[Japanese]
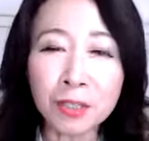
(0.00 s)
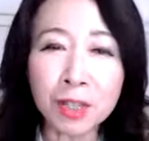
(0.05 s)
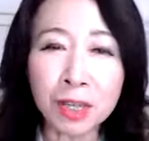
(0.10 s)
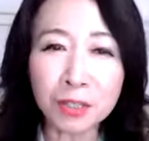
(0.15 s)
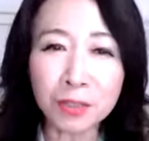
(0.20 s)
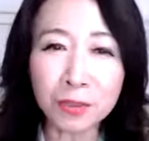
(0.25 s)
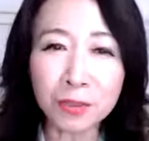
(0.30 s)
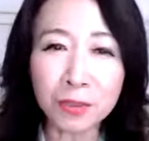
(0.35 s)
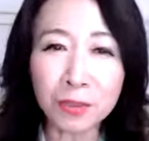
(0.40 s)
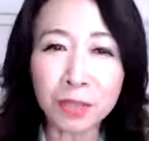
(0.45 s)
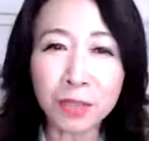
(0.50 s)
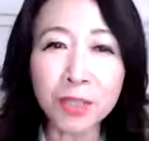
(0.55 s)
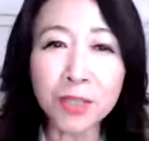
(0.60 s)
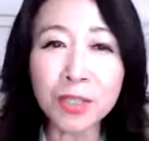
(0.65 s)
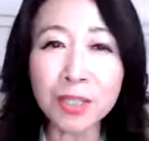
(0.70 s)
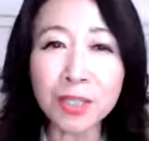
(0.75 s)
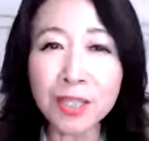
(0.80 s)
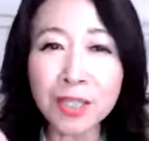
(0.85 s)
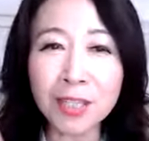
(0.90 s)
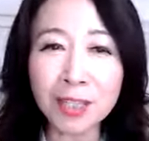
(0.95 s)
あの、
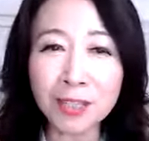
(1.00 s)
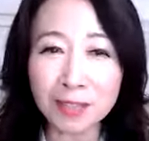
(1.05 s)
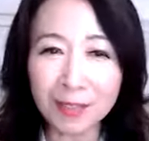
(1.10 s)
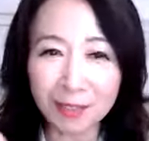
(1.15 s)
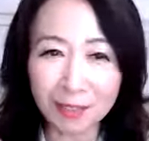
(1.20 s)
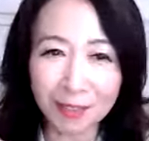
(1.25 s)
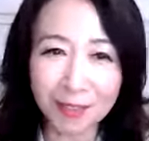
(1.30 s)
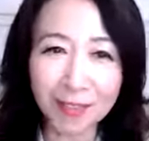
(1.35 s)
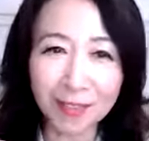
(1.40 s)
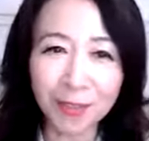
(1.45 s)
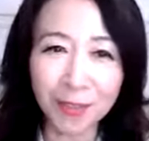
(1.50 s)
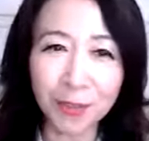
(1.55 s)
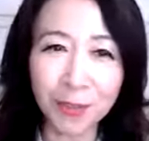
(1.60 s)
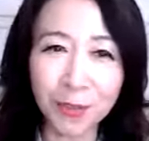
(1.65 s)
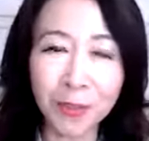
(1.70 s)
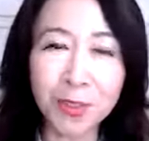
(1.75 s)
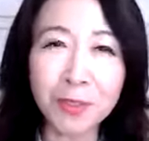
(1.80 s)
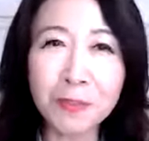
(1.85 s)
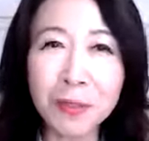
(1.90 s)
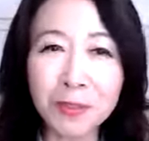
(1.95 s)
通勤の
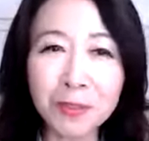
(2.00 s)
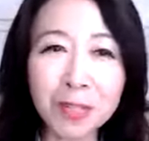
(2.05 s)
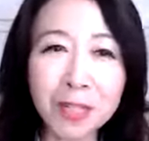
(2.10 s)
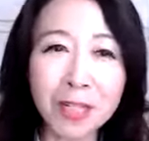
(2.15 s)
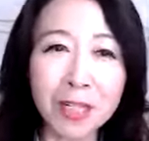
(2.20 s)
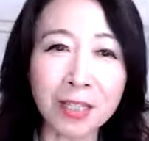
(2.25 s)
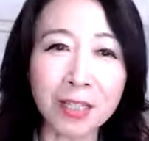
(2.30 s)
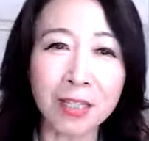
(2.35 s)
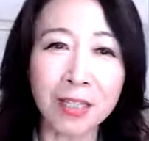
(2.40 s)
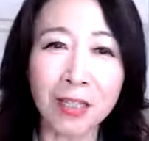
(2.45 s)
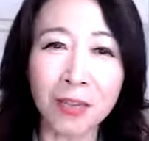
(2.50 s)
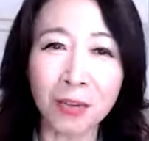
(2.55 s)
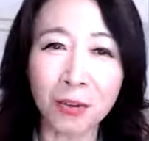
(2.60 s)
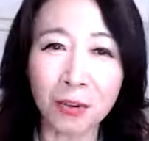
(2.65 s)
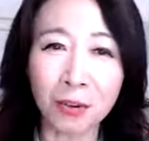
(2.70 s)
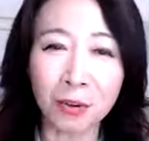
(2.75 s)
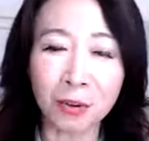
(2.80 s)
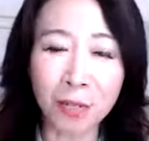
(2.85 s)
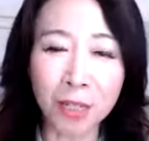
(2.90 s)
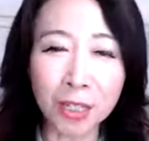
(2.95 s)
車の中で
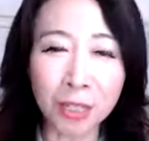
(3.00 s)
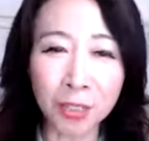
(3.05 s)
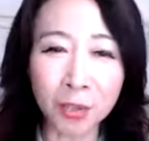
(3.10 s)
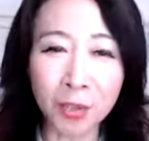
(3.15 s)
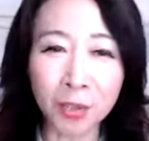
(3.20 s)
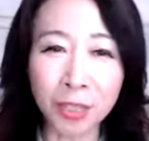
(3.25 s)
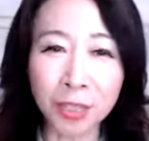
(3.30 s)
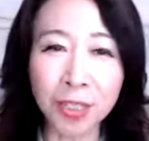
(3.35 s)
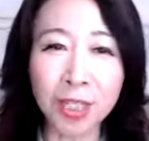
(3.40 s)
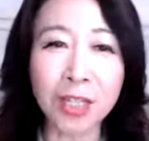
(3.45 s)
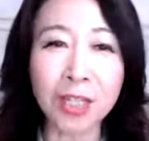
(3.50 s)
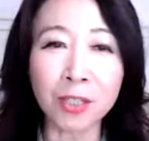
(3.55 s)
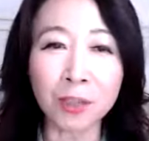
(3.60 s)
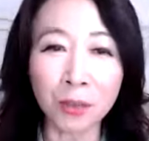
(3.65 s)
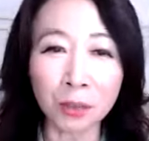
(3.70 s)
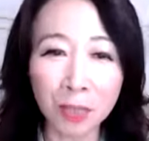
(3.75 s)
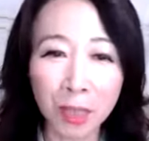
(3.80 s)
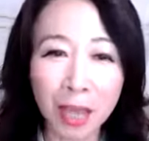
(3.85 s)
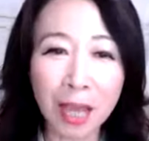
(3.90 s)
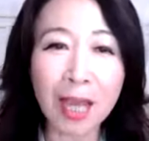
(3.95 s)
お化粧をしたり
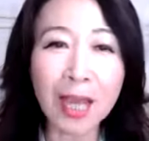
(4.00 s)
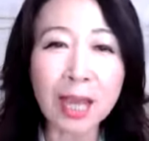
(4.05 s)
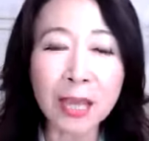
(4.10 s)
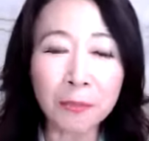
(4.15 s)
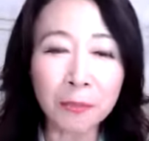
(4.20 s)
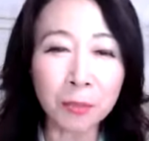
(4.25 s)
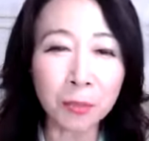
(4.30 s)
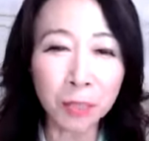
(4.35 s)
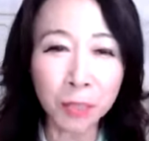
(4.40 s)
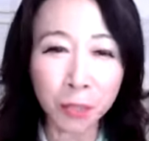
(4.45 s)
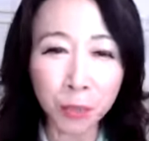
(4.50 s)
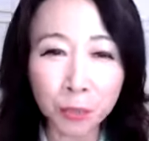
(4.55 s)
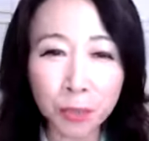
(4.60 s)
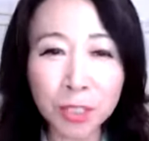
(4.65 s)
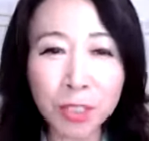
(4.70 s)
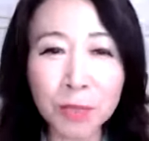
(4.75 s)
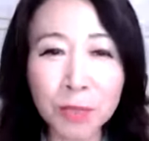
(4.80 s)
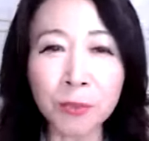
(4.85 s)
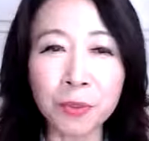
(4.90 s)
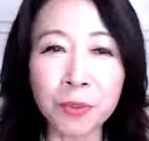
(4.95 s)
とか、もう食
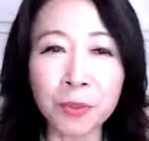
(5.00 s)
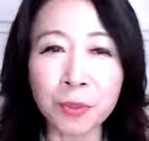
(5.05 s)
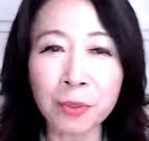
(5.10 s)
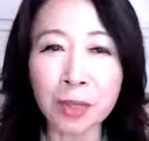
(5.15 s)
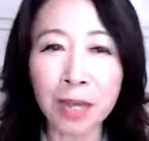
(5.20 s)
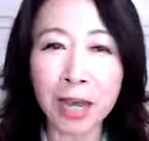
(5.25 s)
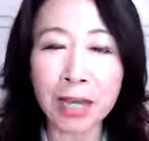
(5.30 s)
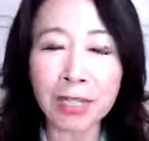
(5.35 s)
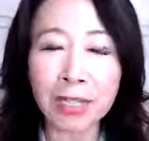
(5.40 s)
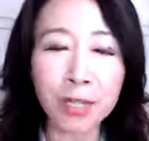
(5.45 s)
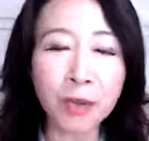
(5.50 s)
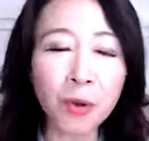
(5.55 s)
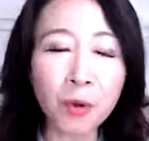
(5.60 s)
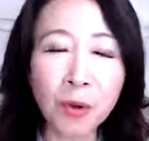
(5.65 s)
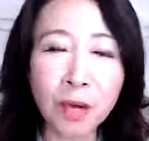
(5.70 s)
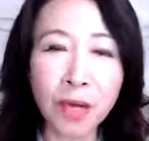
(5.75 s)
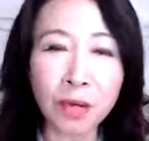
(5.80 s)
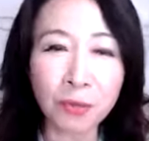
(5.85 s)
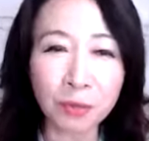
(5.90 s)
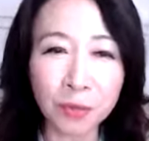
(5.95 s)
事も朝ご
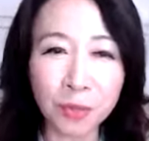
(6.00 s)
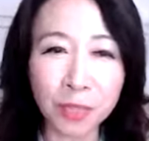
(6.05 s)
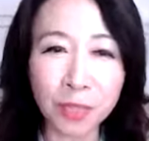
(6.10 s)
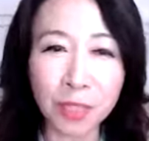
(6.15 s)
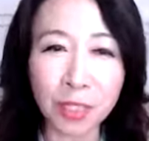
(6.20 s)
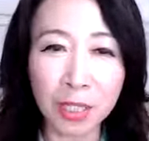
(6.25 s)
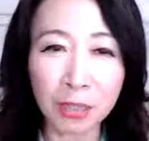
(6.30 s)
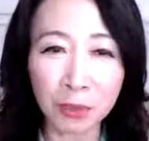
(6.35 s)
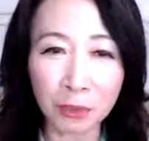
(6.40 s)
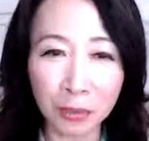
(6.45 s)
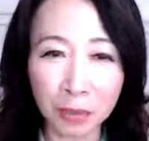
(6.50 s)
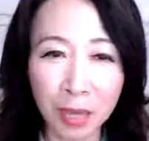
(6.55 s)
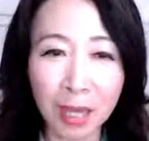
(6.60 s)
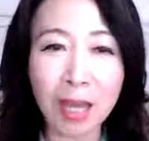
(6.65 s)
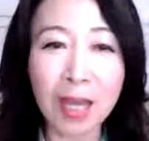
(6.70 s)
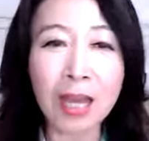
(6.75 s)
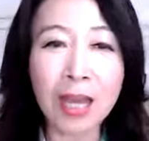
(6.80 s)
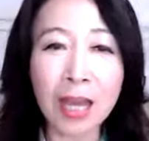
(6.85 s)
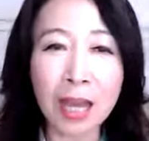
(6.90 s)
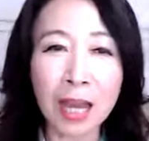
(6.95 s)
はんを抜いてと
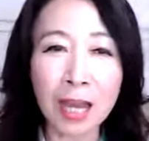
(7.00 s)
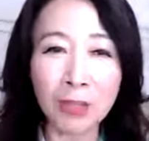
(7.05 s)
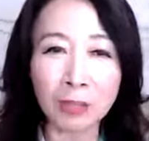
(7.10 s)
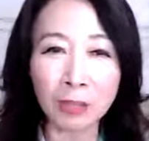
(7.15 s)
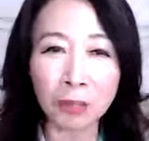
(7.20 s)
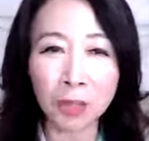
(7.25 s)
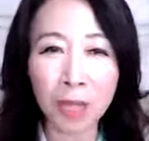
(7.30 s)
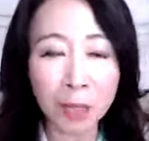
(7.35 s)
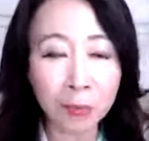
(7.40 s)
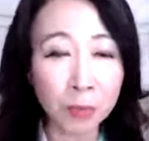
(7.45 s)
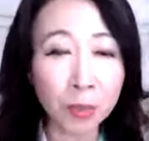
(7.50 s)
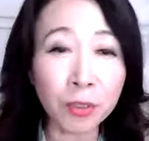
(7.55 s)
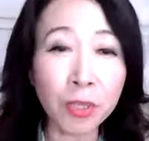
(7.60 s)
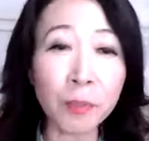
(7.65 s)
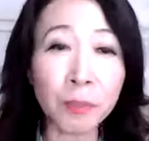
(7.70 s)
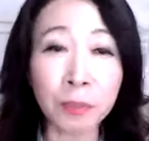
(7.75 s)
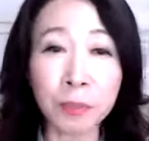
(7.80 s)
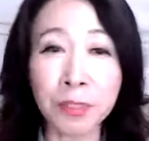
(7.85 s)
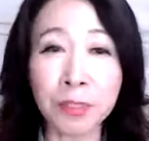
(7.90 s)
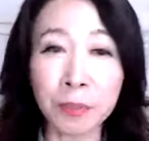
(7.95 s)
か、あの、髪の
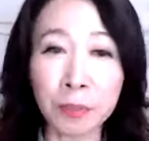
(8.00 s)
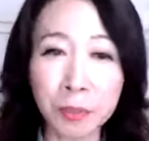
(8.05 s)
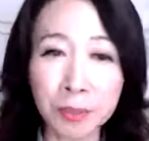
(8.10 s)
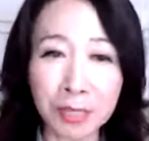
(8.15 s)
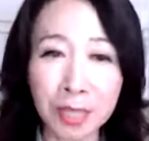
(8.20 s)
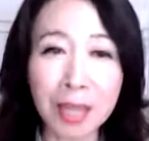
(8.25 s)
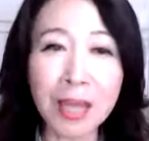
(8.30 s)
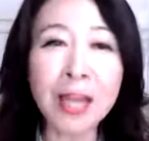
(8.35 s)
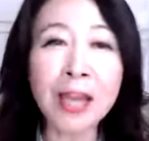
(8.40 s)
毛ボサボサ。